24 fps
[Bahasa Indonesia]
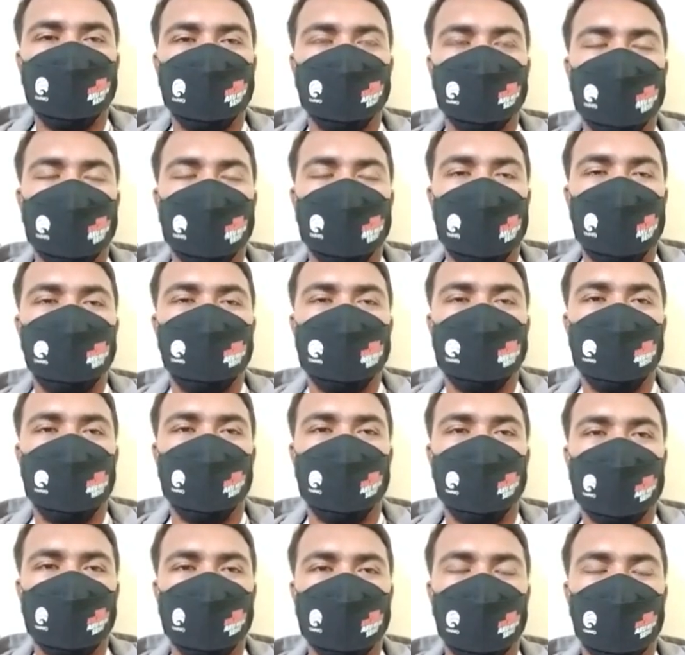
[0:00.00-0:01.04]
tsunami di
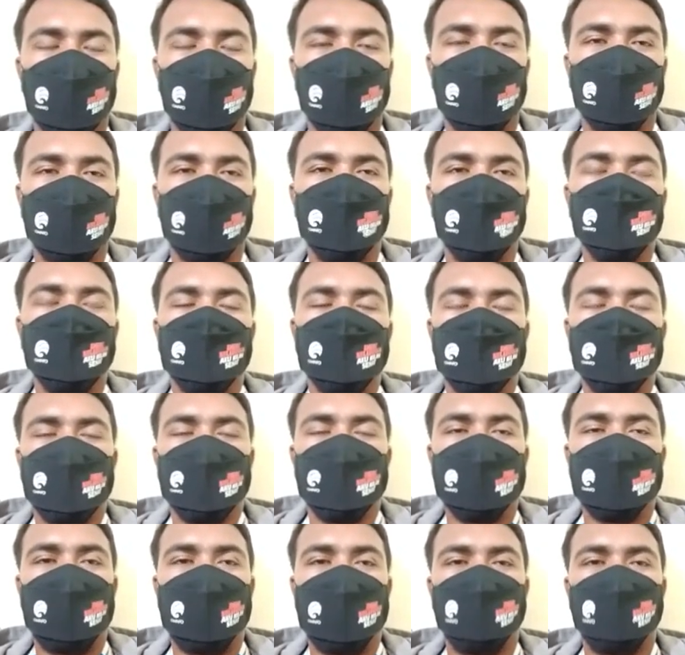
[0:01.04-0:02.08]
Kota Sorong
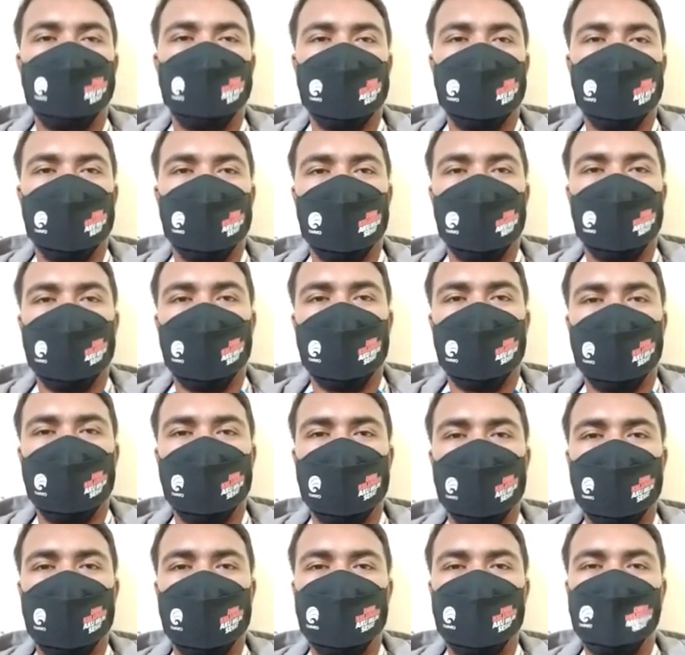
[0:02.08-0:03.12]
sebab
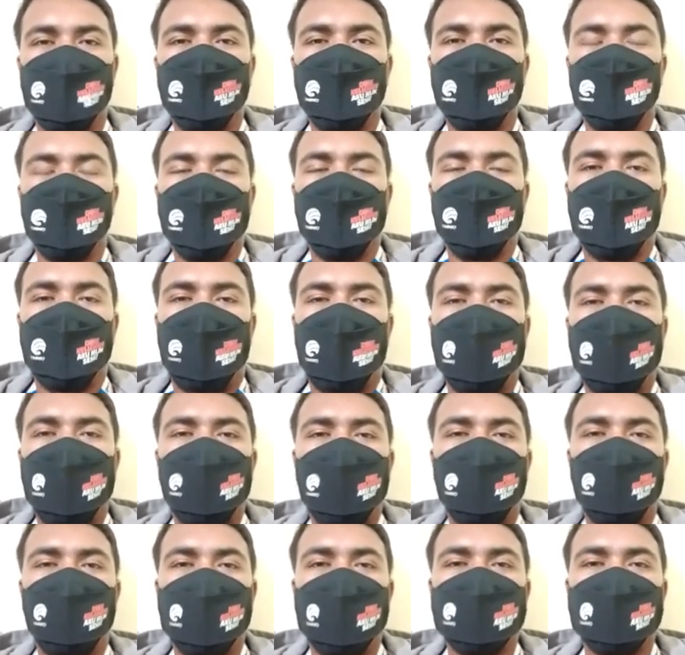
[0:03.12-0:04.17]
eh, ada
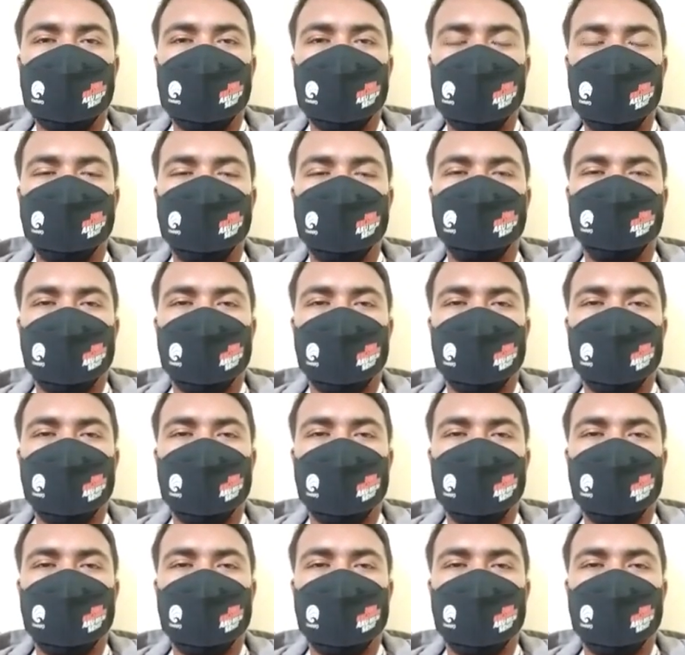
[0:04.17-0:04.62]
pelajaran